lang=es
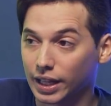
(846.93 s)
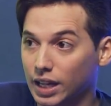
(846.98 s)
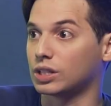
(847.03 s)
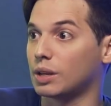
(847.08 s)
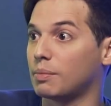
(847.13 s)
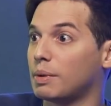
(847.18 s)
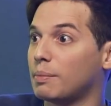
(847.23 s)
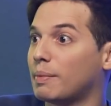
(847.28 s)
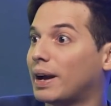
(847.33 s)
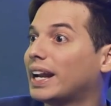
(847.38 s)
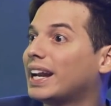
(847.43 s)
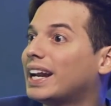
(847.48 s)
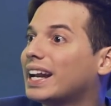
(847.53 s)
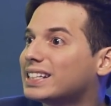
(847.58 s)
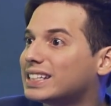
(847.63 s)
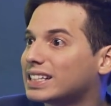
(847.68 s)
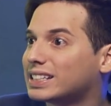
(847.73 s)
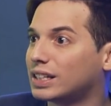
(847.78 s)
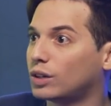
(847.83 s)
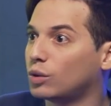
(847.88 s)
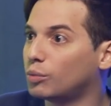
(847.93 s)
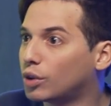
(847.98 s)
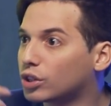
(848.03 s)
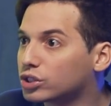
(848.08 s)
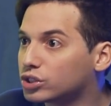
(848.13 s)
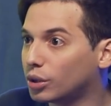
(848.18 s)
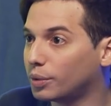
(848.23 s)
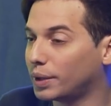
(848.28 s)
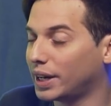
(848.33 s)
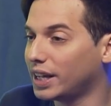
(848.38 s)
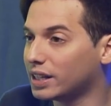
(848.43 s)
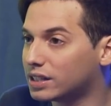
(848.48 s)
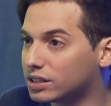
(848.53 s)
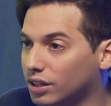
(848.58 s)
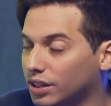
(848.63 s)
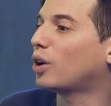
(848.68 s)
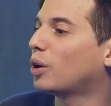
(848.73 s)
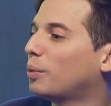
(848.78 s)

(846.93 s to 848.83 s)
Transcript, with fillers: Entonces, mi manera es hacer humor sobre eso.